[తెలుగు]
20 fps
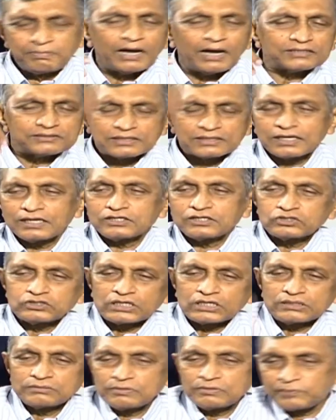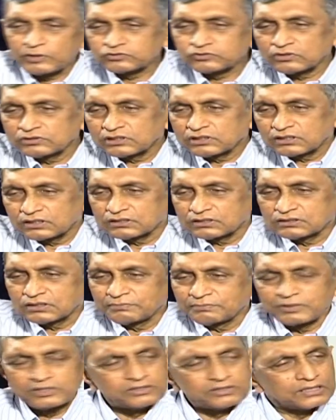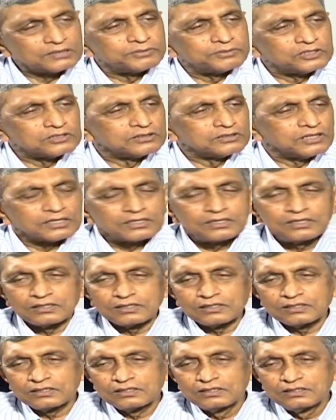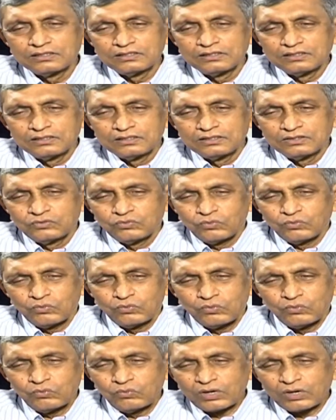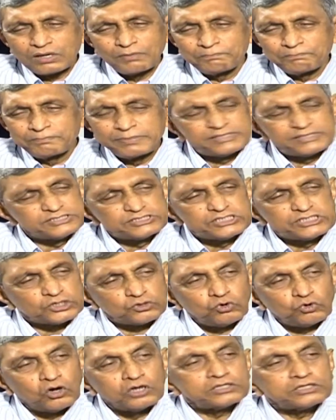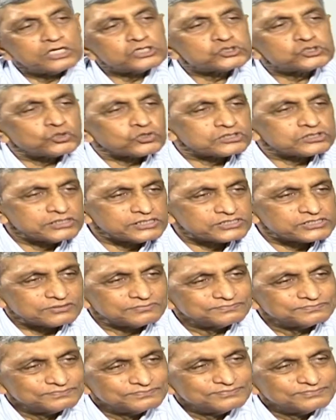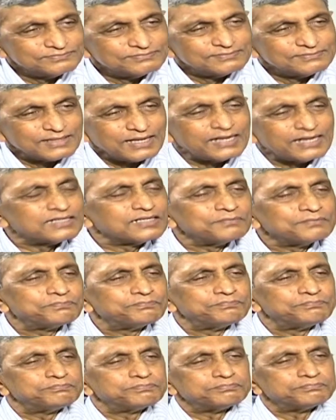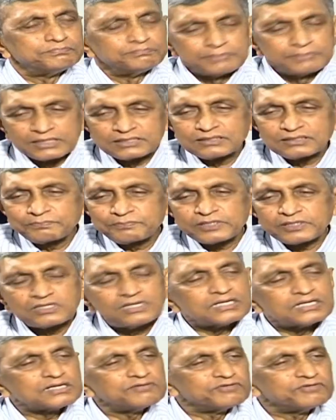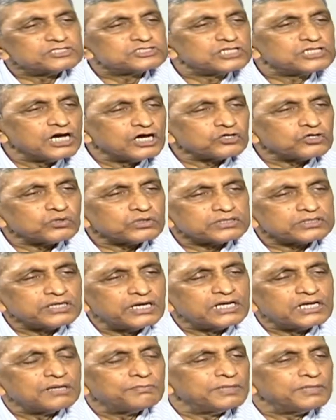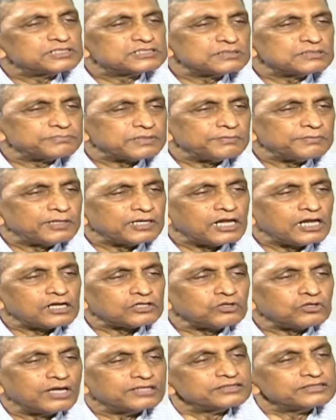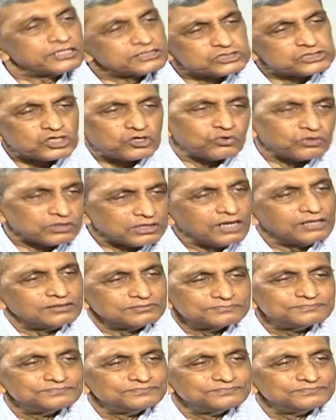పాతకాలంలోనేమో పంతొమ్మిది వందల డెబ్భై ఎనభై ఏళ్ళ దాకా ఒక పిచ్చి కుహనా సోషలిజం అంటే పేద ప్రజలకి విద్య ఆరోగ్యాన్ని మంచి ప్రమాణాలతో అందించకుండా